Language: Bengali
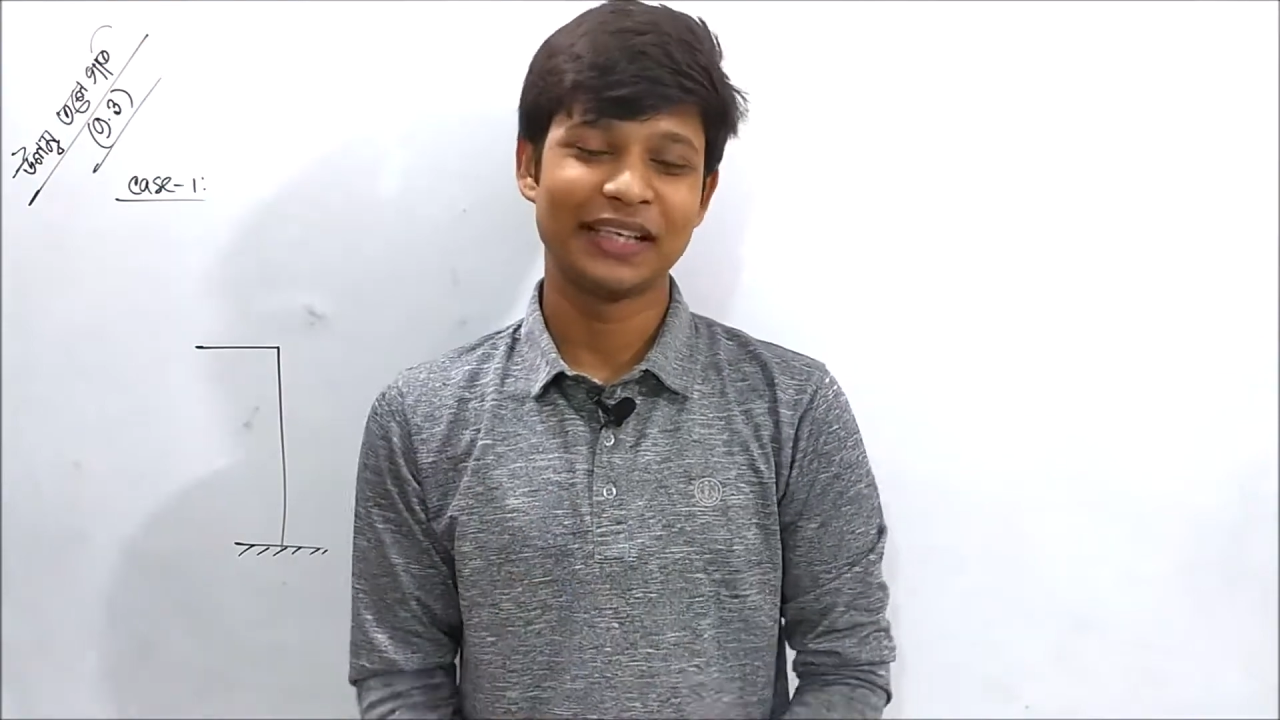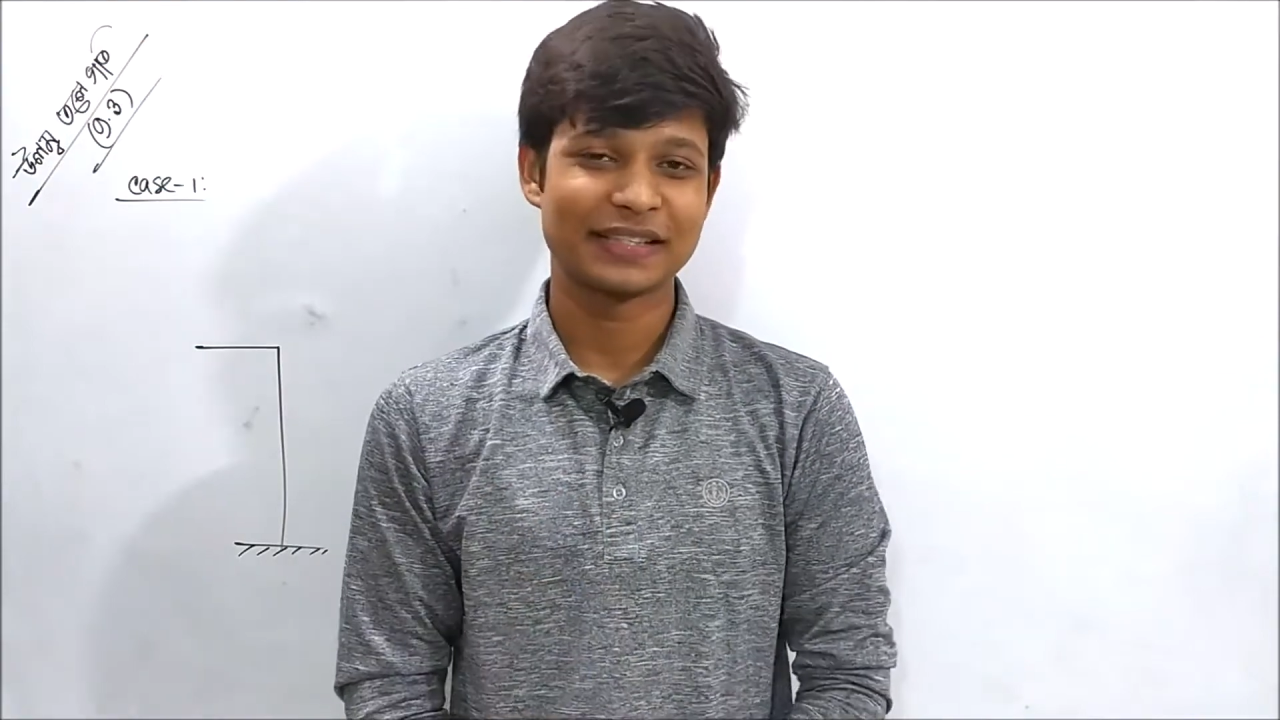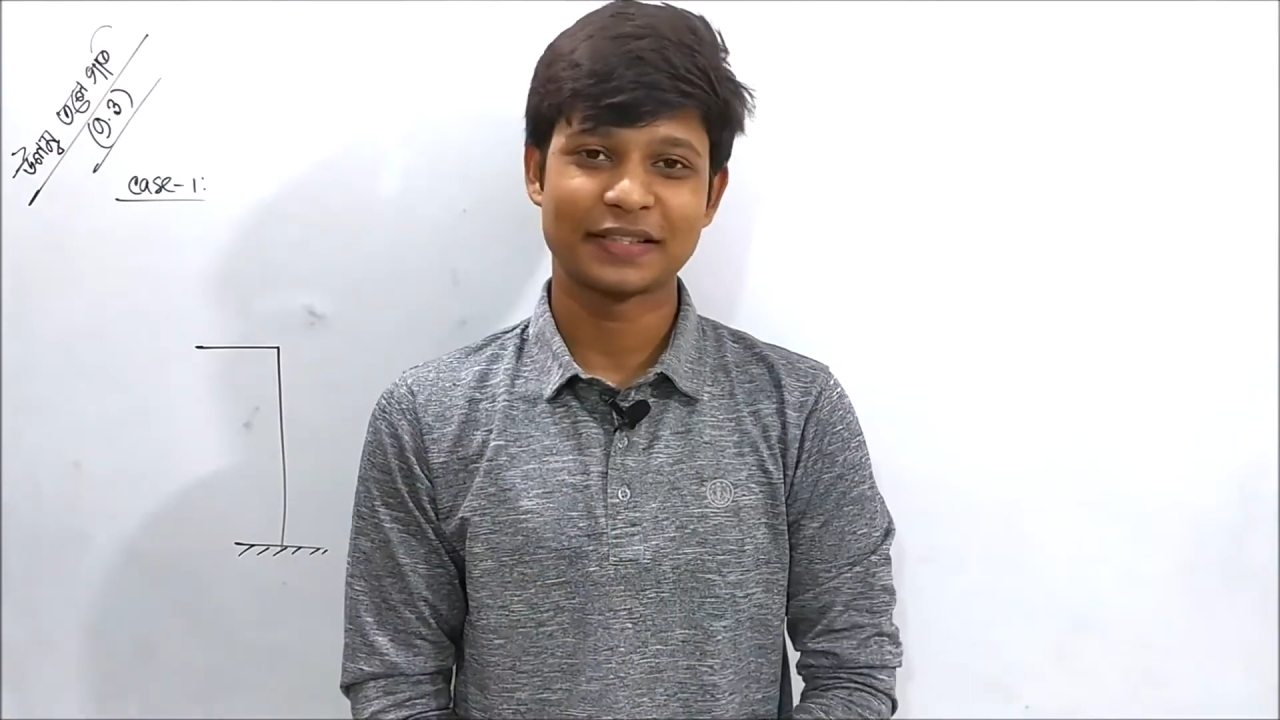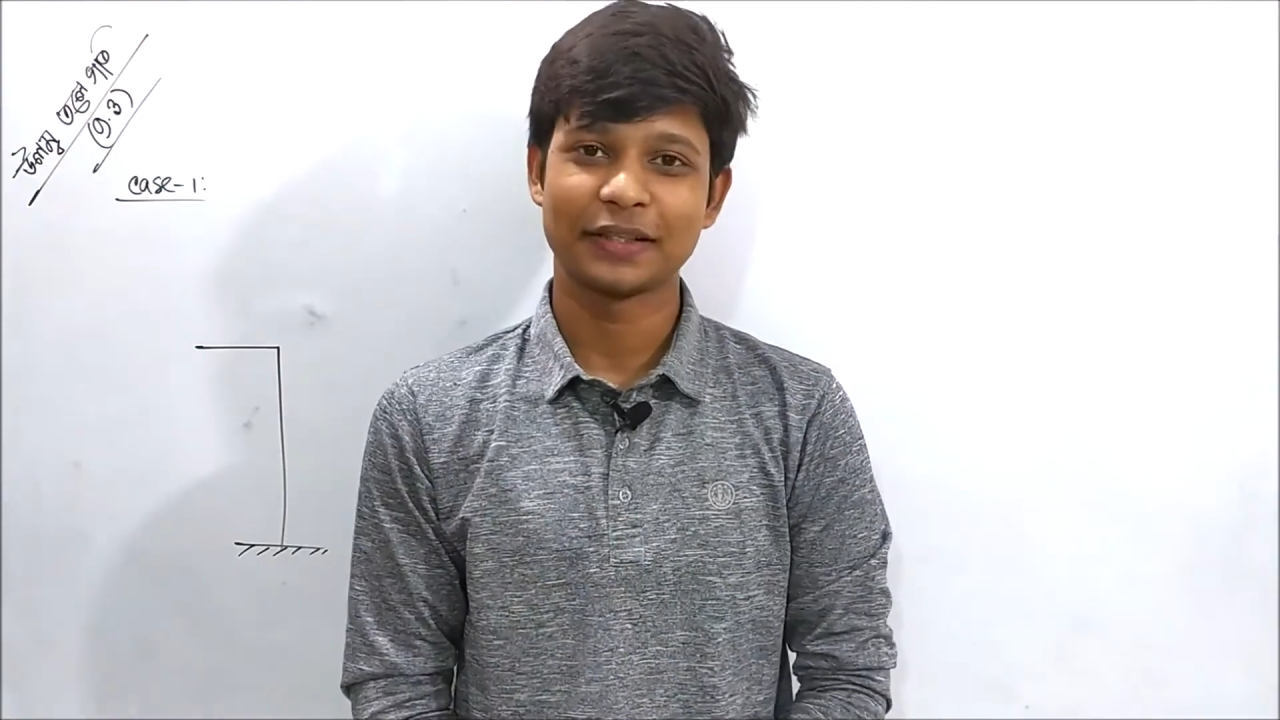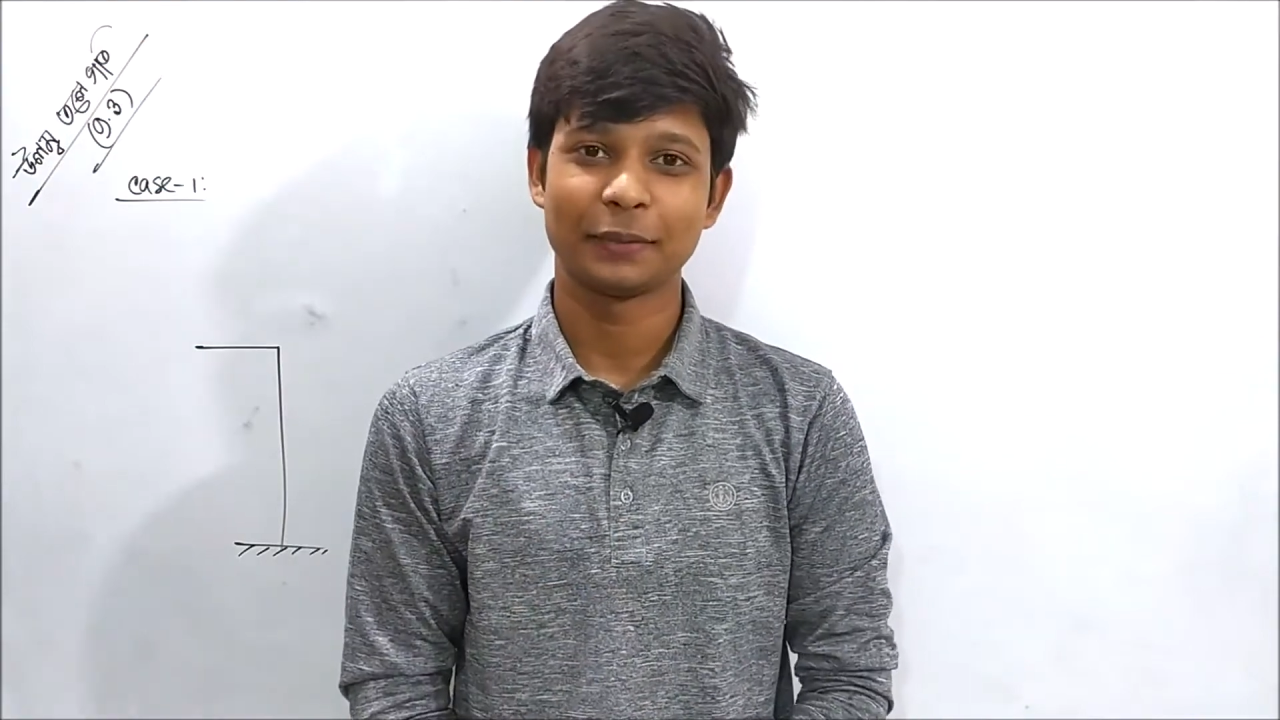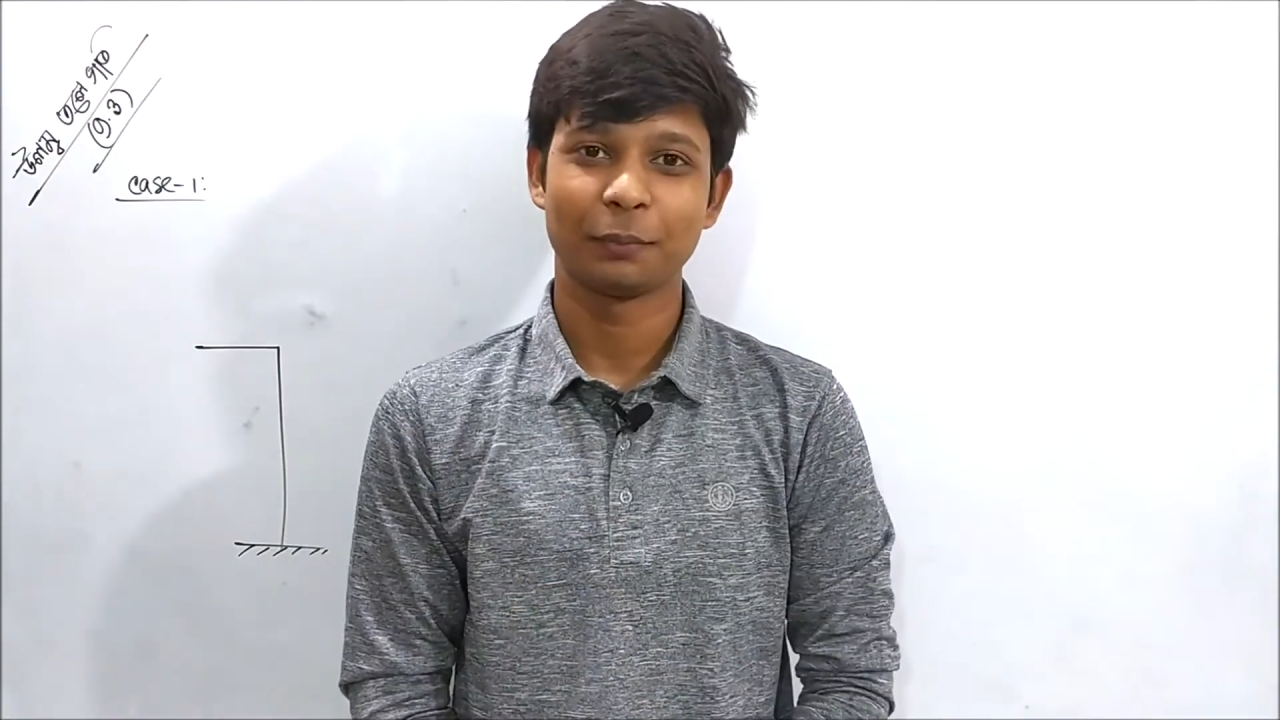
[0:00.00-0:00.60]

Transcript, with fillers: ক্লাসে